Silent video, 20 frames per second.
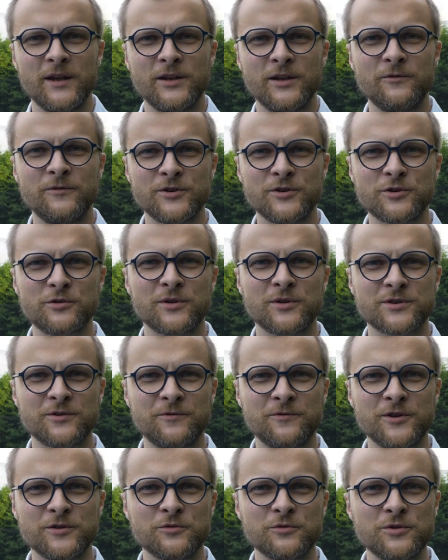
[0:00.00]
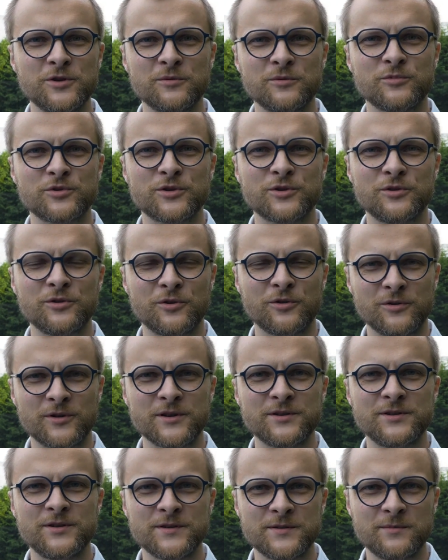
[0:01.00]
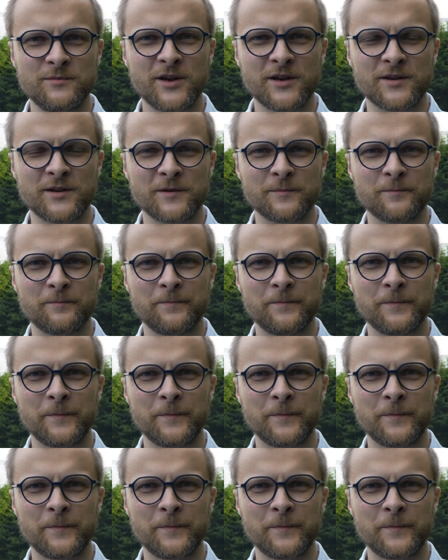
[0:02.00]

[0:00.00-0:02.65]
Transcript: I wierzyła, że w Jezusie może dokonać się zmiana.